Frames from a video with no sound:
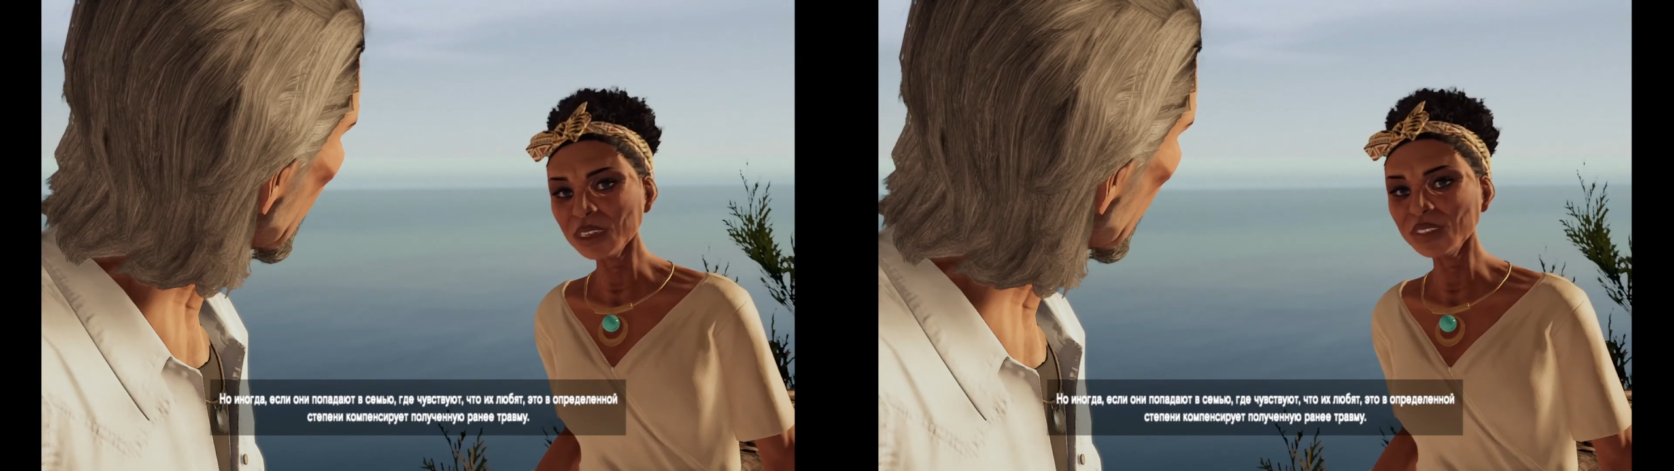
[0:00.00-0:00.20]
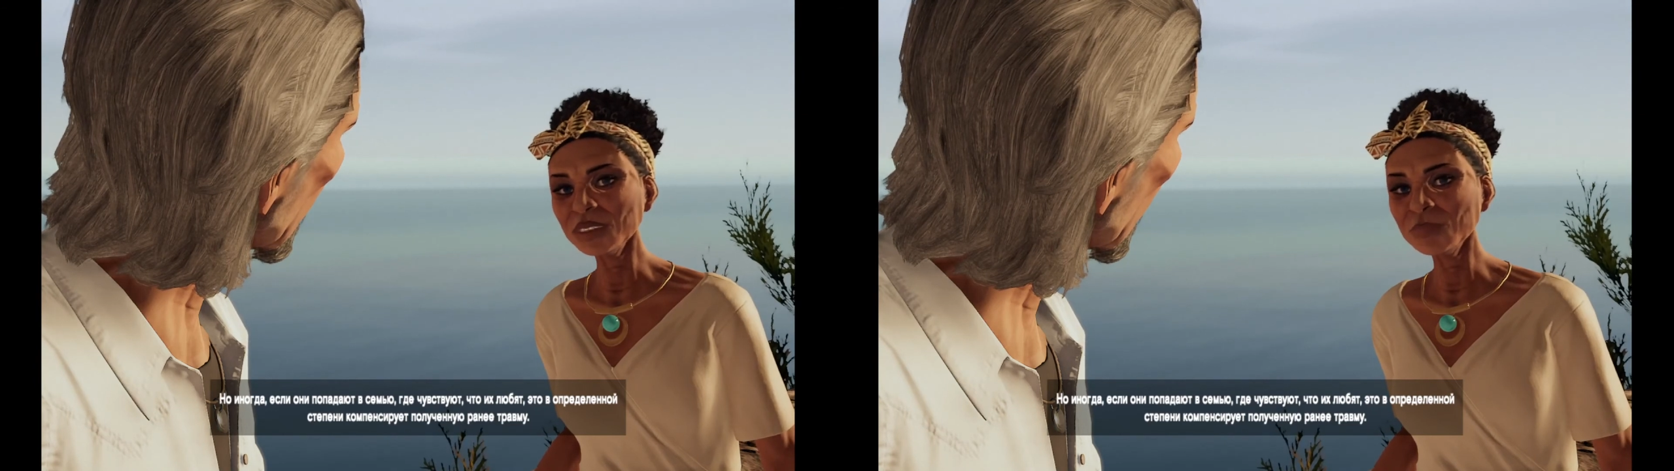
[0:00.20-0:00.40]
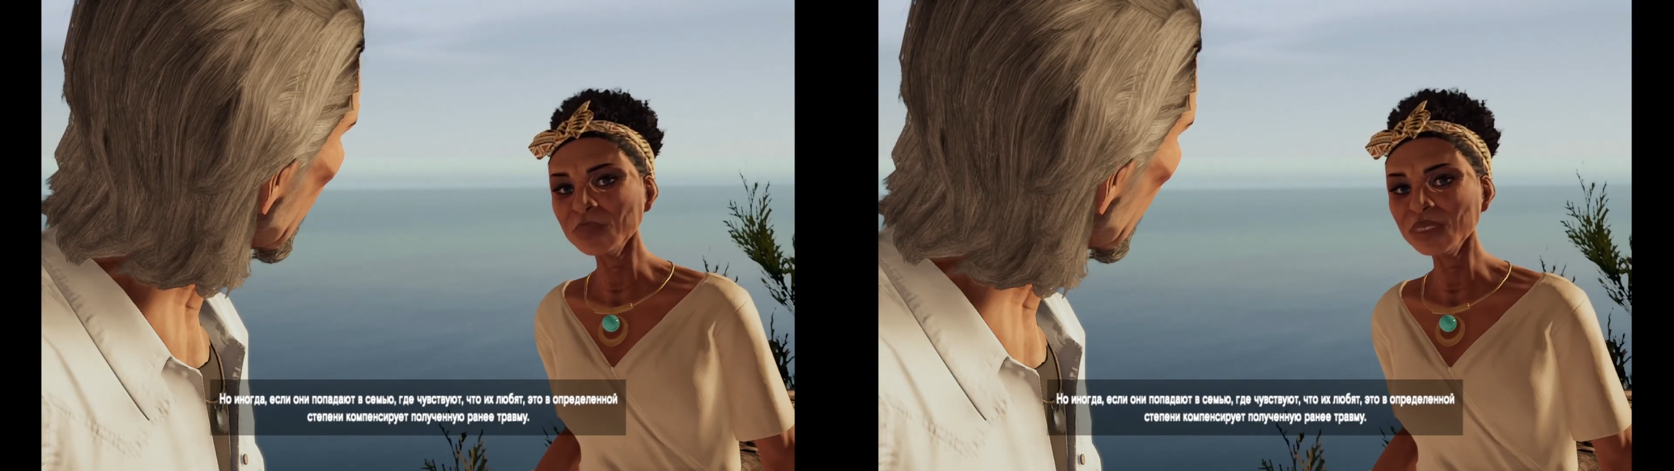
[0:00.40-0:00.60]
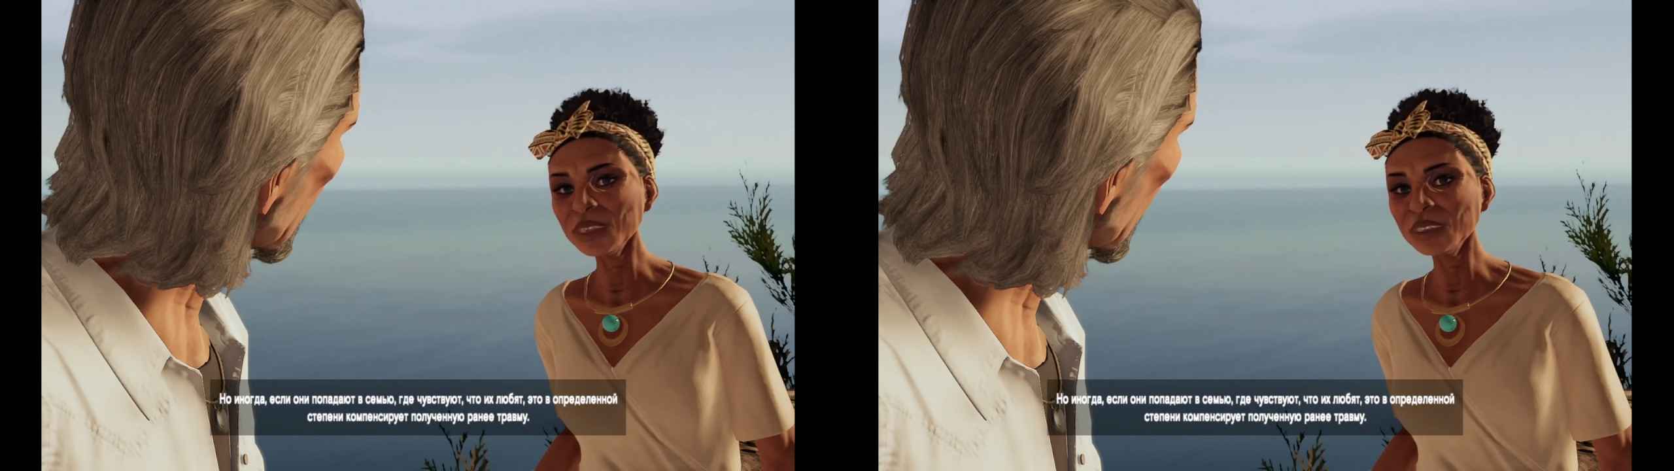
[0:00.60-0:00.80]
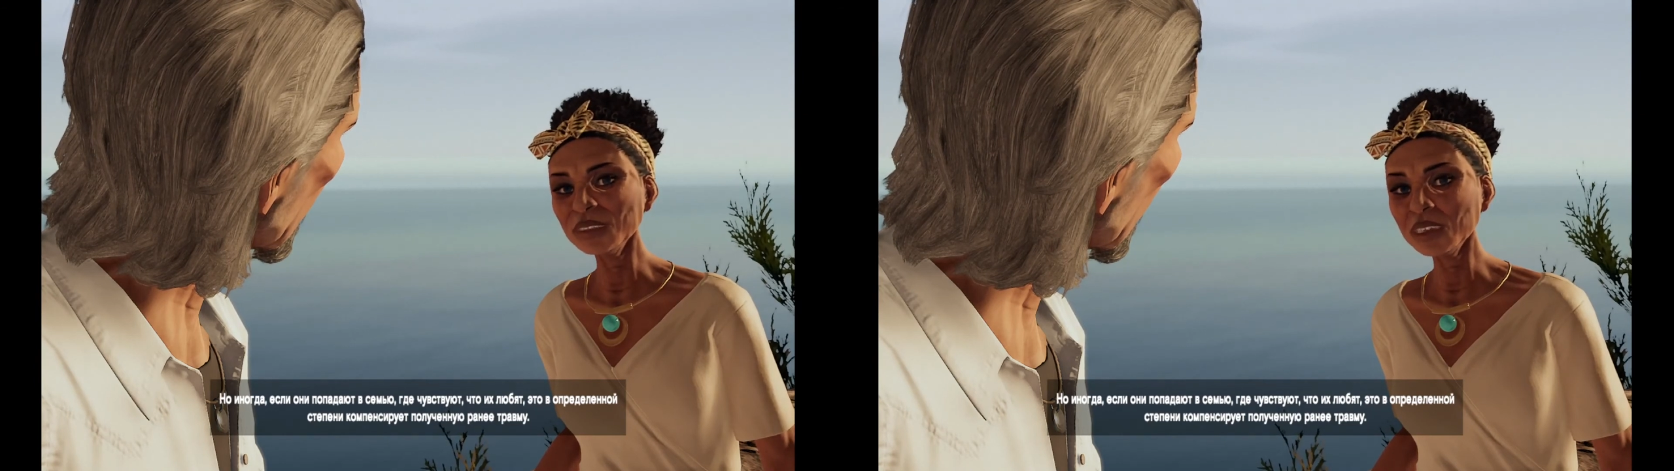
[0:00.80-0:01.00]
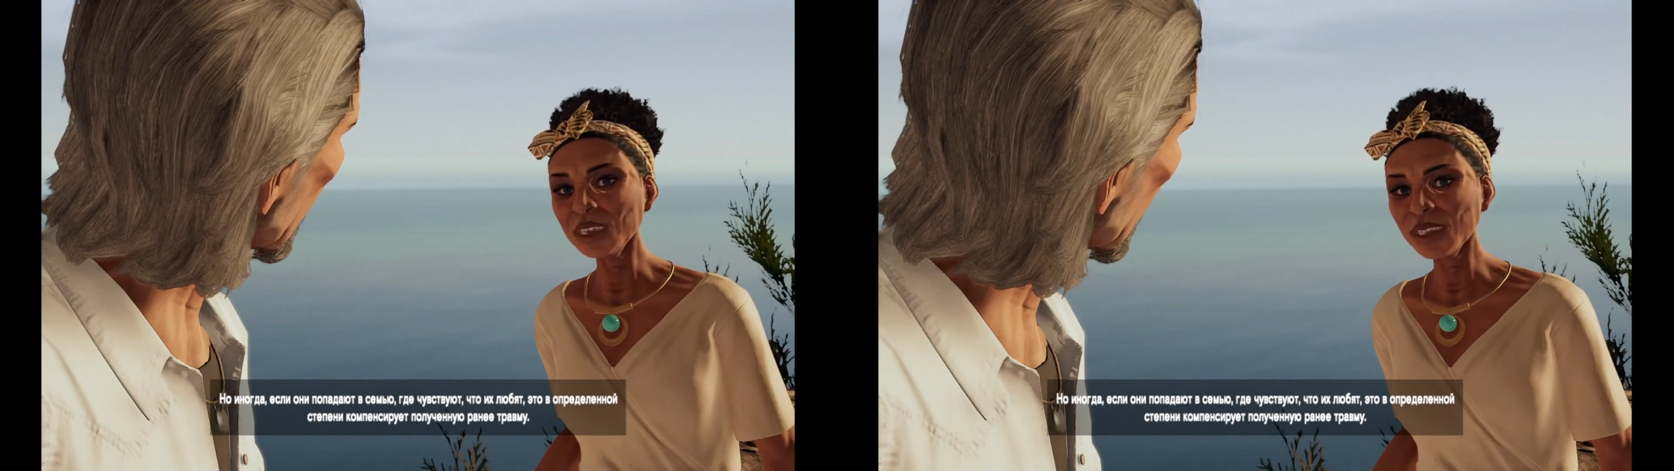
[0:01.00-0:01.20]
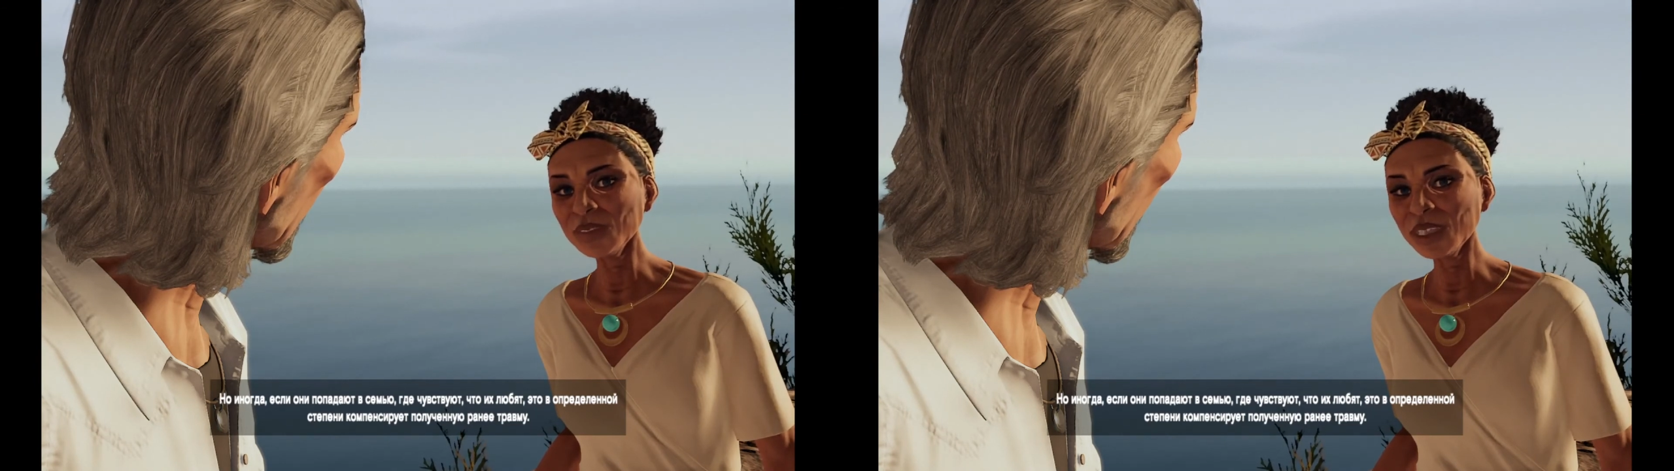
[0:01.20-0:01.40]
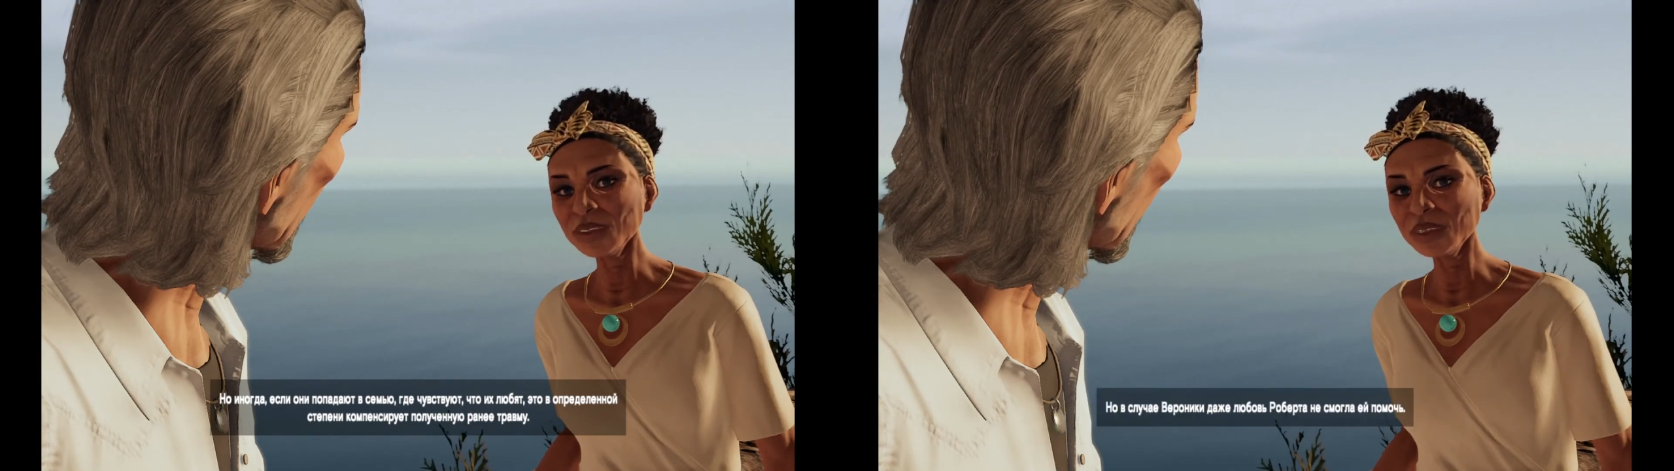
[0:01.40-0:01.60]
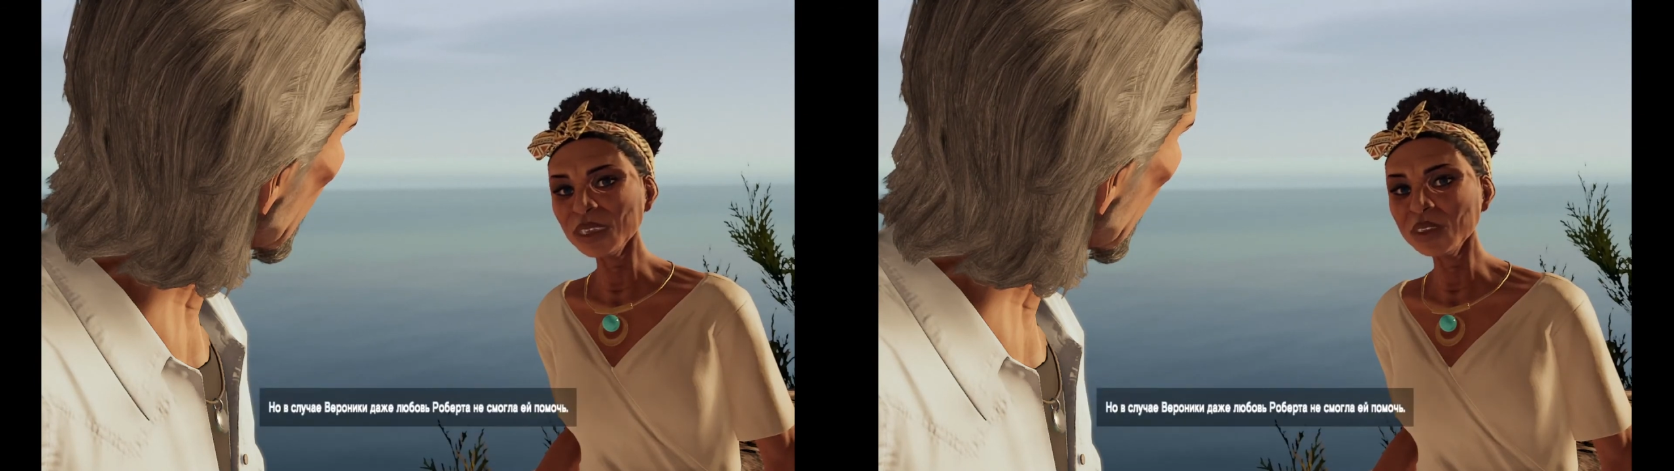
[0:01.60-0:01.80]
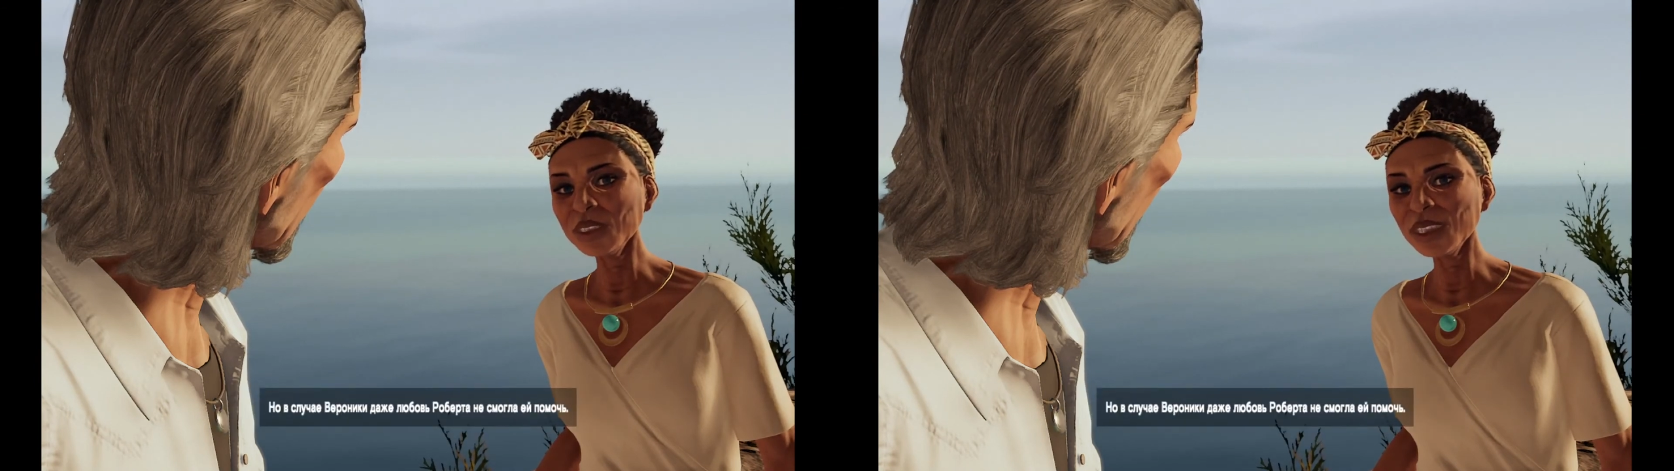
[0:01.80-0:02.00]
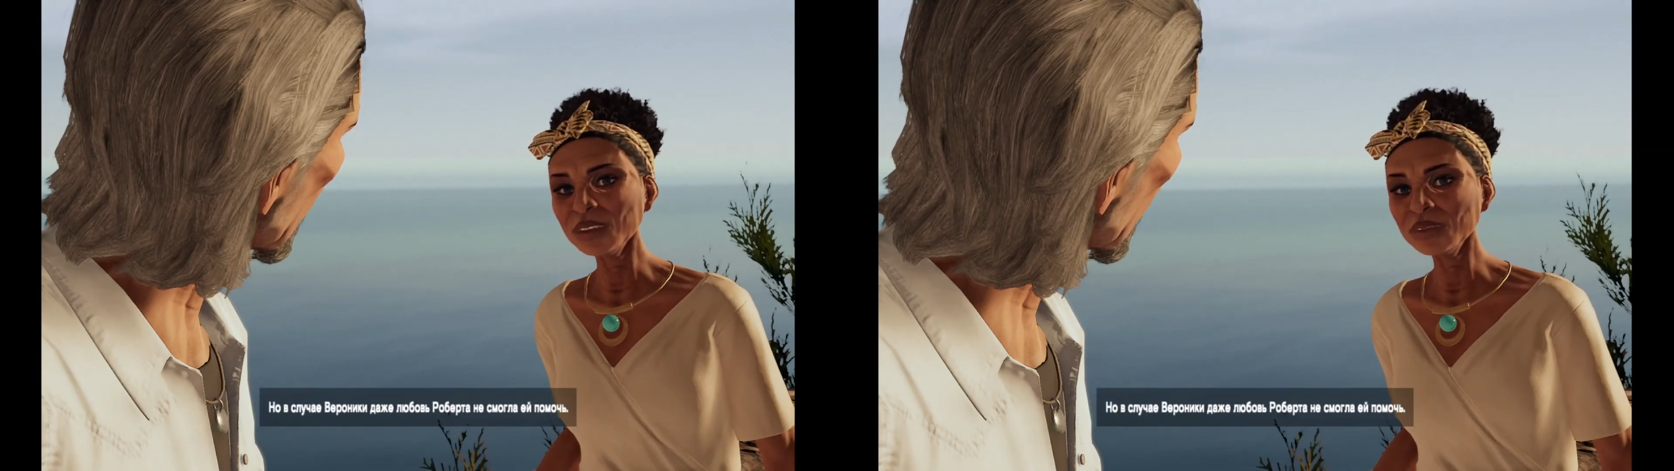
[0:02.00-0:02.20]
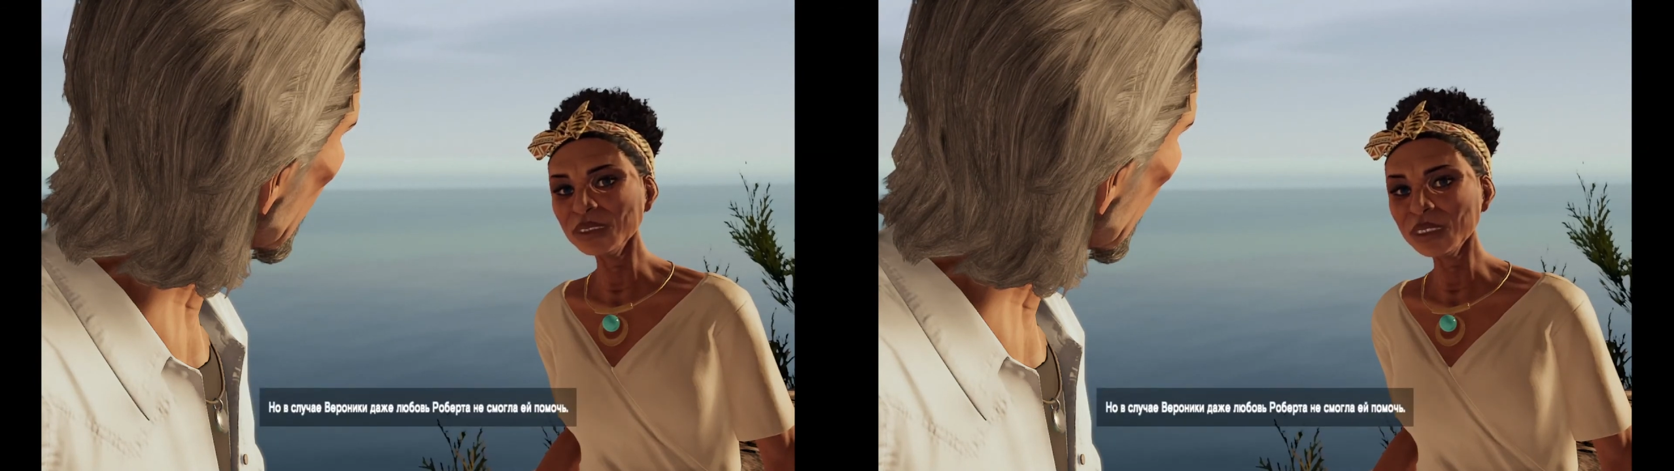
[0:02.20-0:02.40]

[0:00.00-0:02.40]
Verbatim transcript: и она сначала пыталась утопить щенка,